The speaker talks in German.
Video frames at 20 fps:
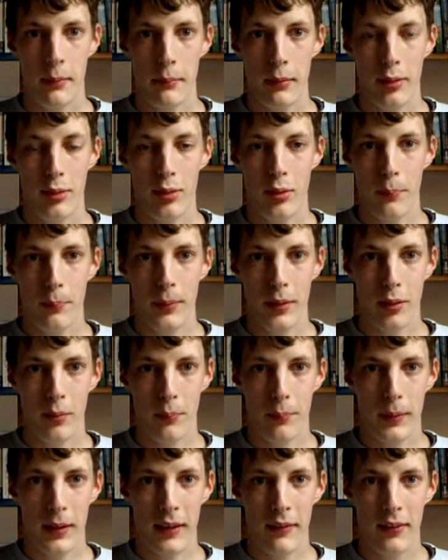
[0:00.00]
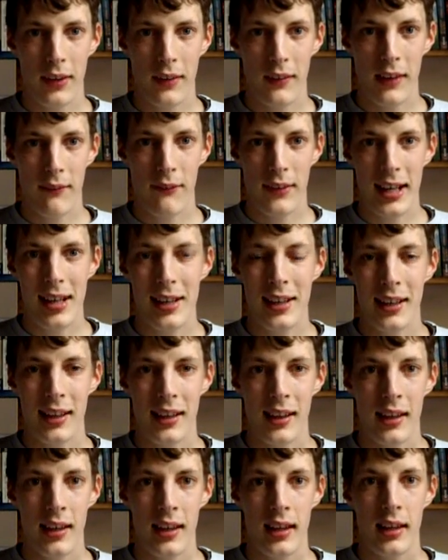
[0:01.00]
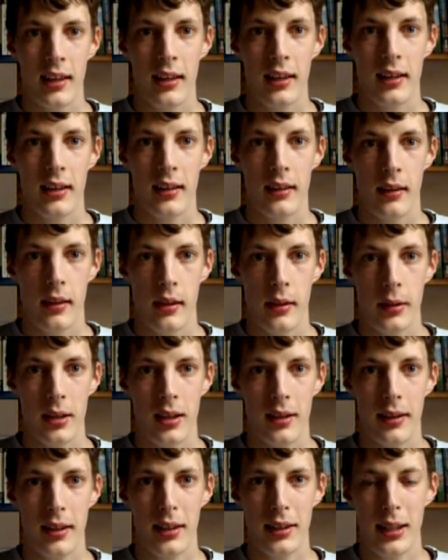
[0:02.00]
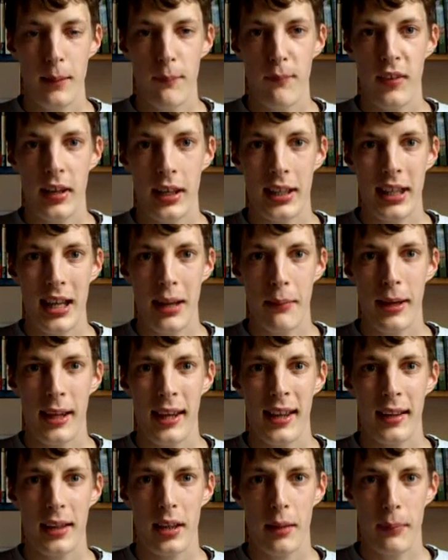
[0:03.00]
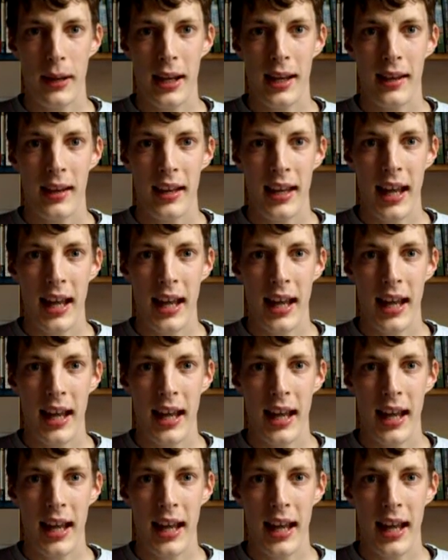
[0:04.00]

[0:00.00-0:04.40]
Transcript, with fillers: der mir super, super gefällt wir hat eine Nilpferddame dabei.